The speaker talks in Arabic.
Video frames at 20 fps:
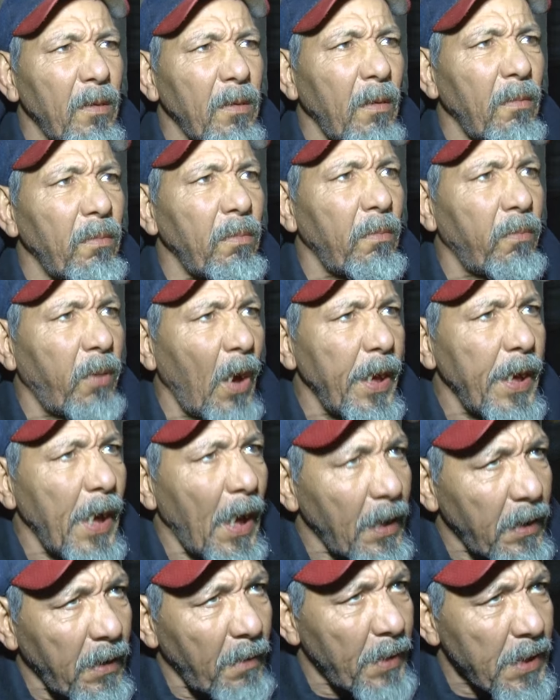إيه، يأس
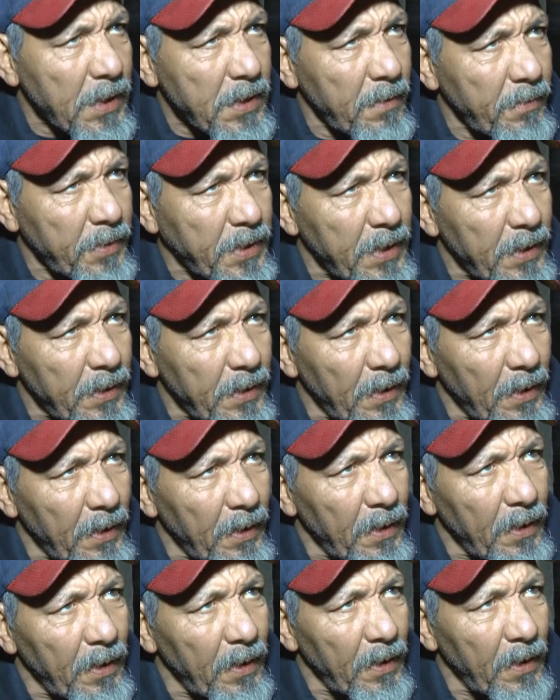هذا كل
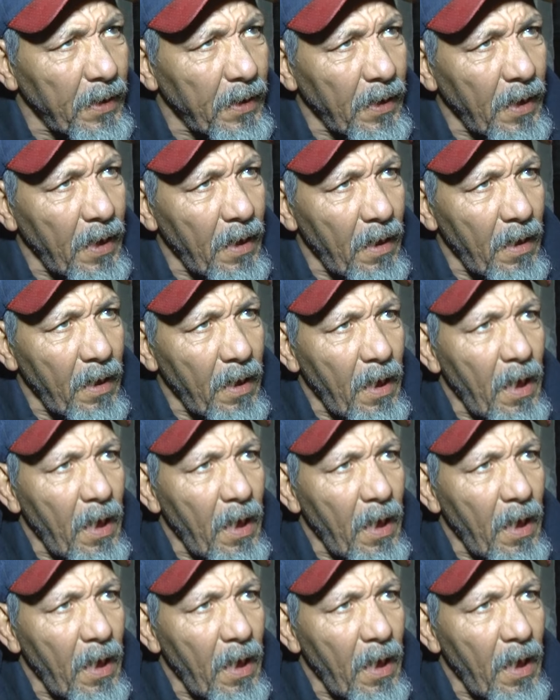يأس إيه،